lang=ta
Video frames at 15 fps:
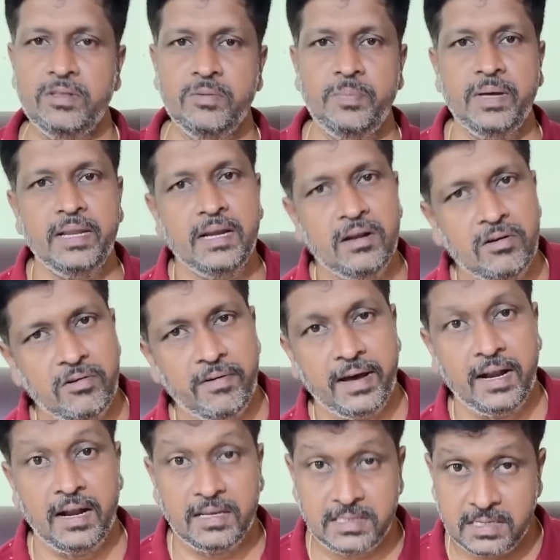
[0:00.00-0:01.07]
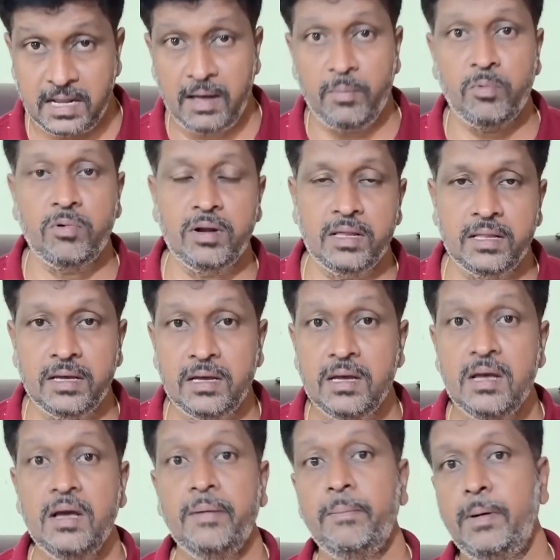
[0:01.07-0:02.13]
வந்து பெரிய அளவுக்கு வைரல் நாம் கூட அதை
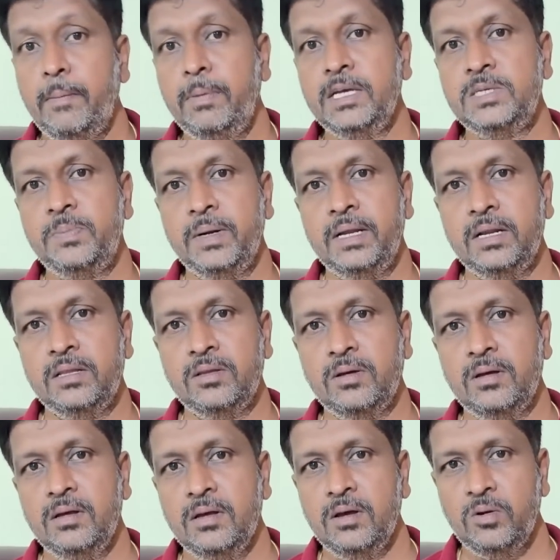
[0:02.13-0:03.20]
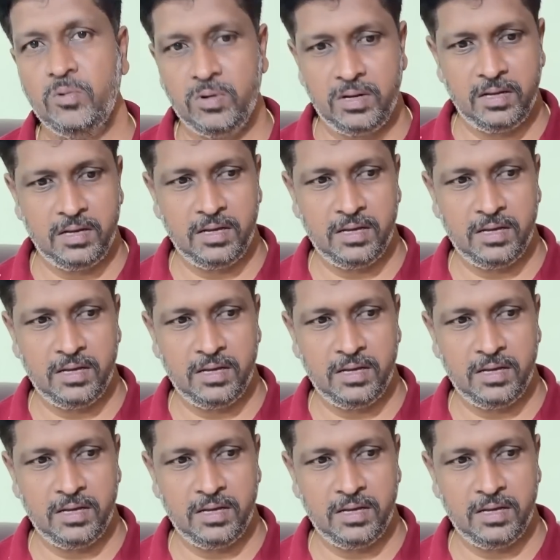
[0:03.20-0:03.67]
பப்ளிஷ் பண்ணியிருந்தோம் ஒரு